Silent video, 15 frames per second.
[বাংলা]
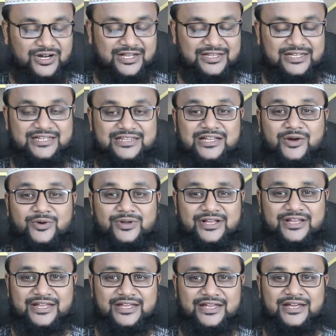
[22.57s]
না দেয় তাহলে
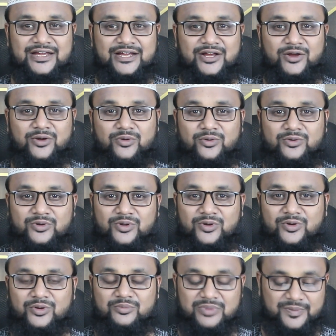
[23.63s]
কি কোনো
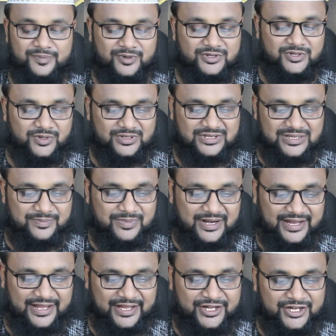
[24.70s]
রকম বিপদ হতে
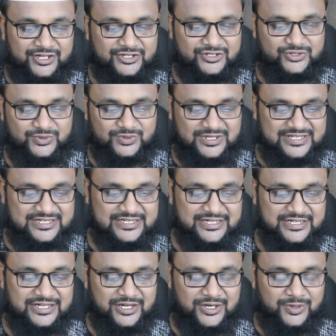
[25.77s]
পারে শুনেছি
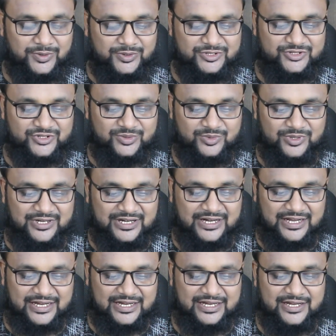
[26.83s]
ওই সময়ে
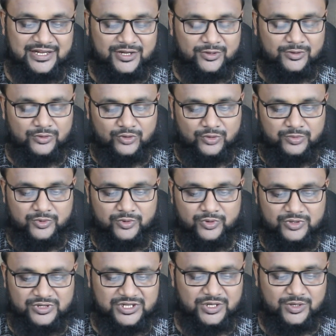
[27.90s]
নাকি খুব
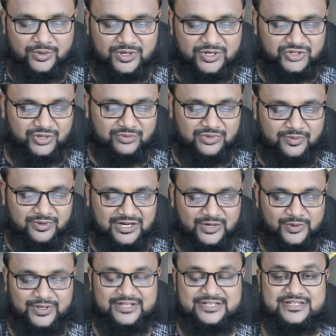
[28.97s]
ক্ষতি হওয়ার সম্ভাবনা
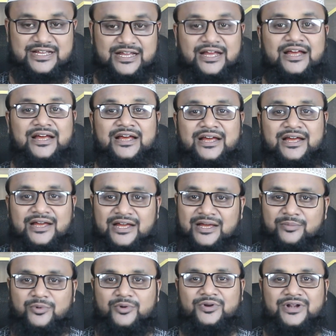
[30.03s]
রয়েছে
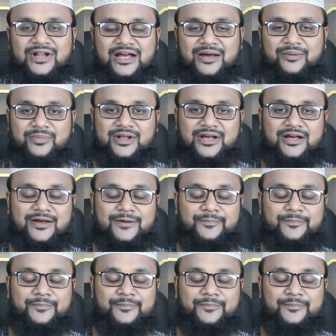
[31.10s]
হ্যাঁ বোন আমরা